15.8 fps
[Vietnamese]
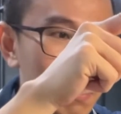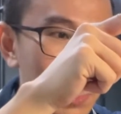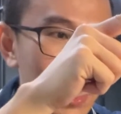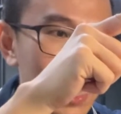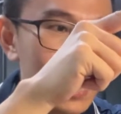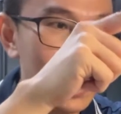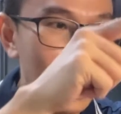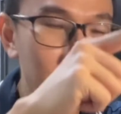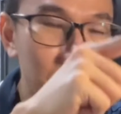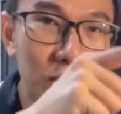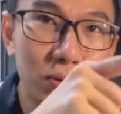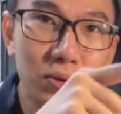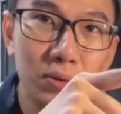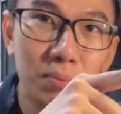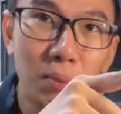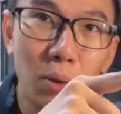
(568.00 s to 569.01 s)
bạn lại giảm
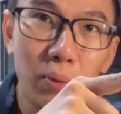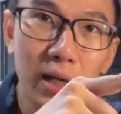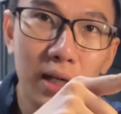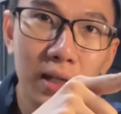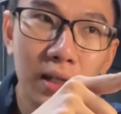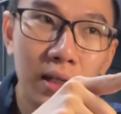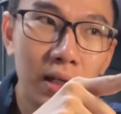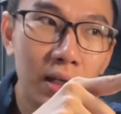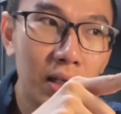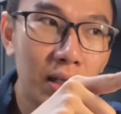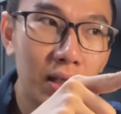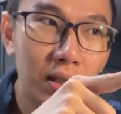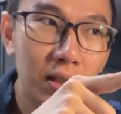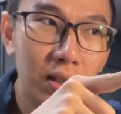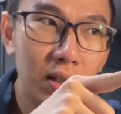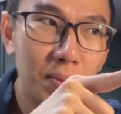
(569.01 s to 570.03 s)
xuống một ký,
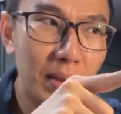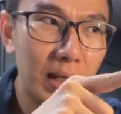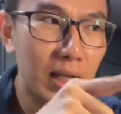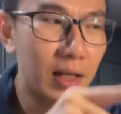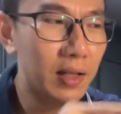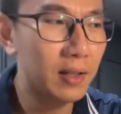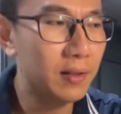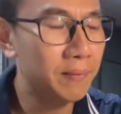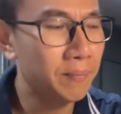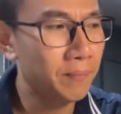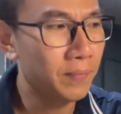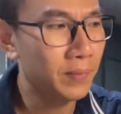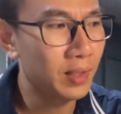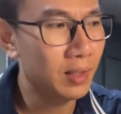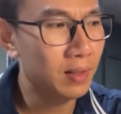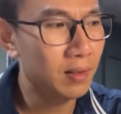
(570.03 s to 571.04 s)
nhưng mà
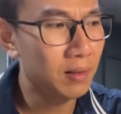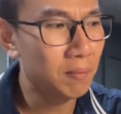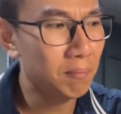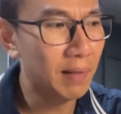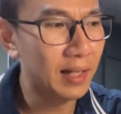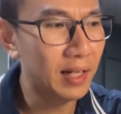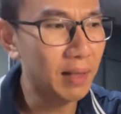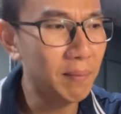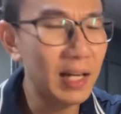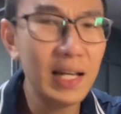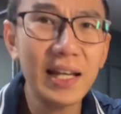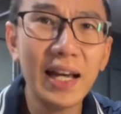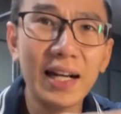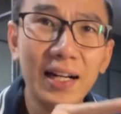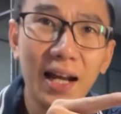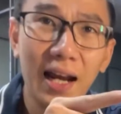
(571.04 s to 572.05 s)
bạn cảm thấy
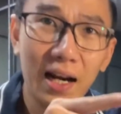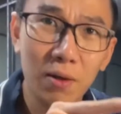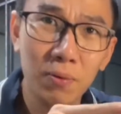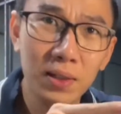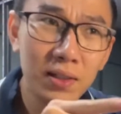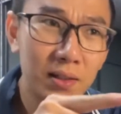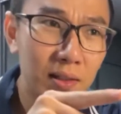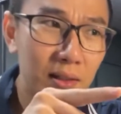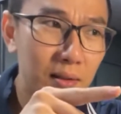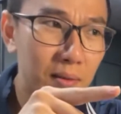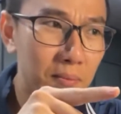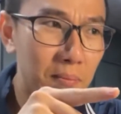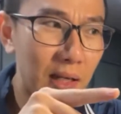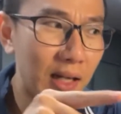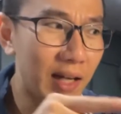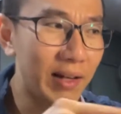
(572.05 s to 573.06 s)
căng thẳng quá
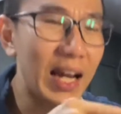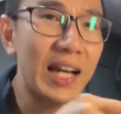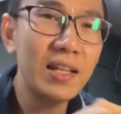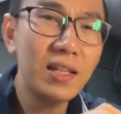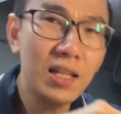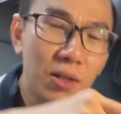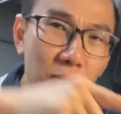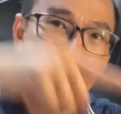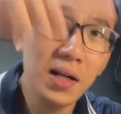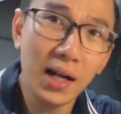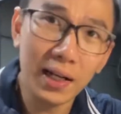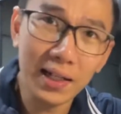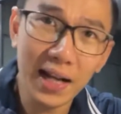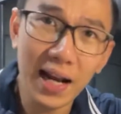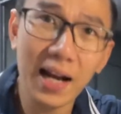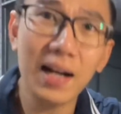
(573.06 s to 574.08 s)
bạn lại ăn nhiều nó lại
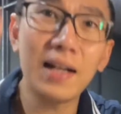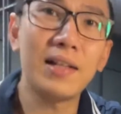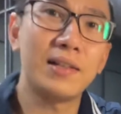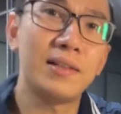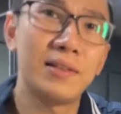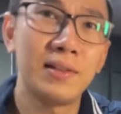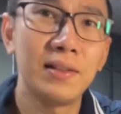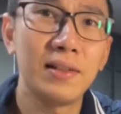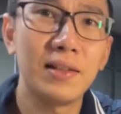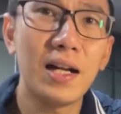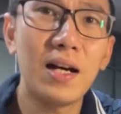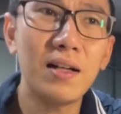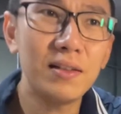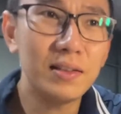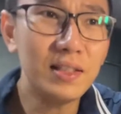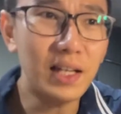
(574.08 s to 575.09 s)
tăng lên
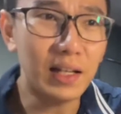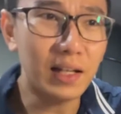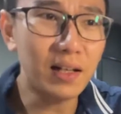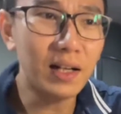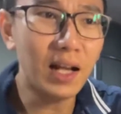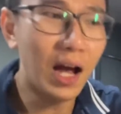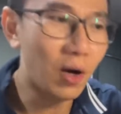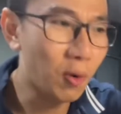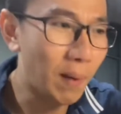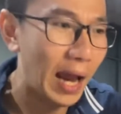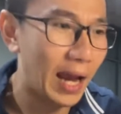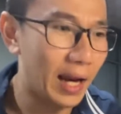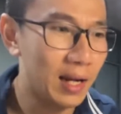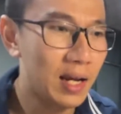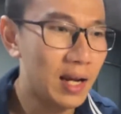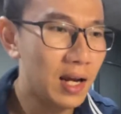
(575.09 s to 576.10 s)
đó như vậy cơ thể của
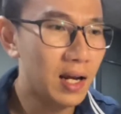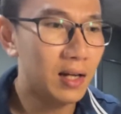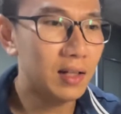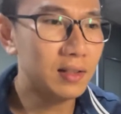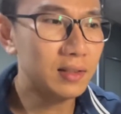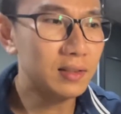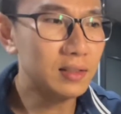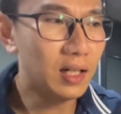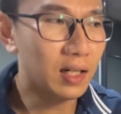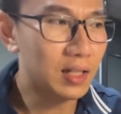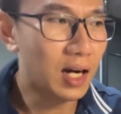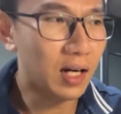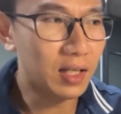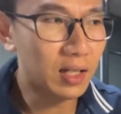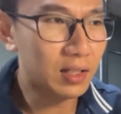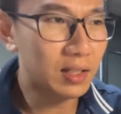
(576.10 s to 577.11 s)
bạn nó cứ dần
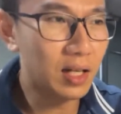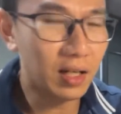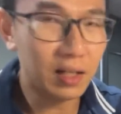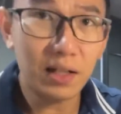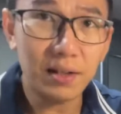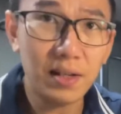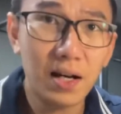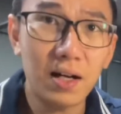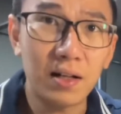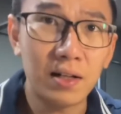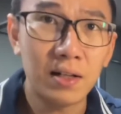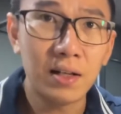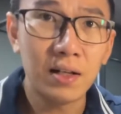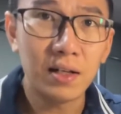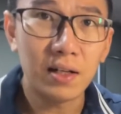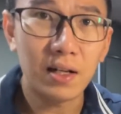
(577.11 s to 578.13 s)
dần dần dần dần dần
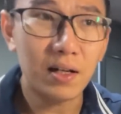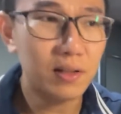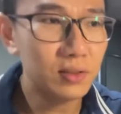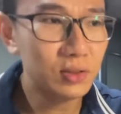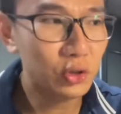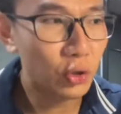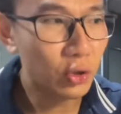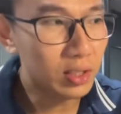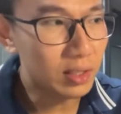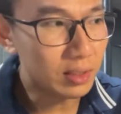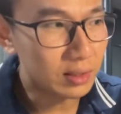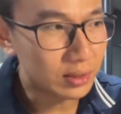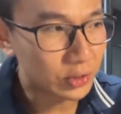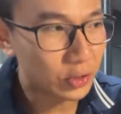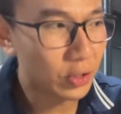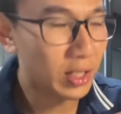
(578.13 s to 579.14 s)
nó suy
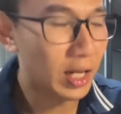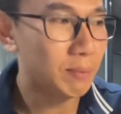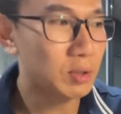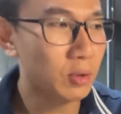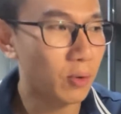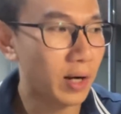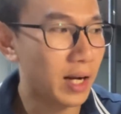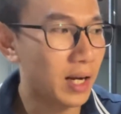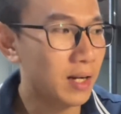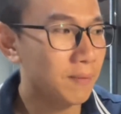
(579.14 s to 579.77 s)
dừa suy giảm sức khỏe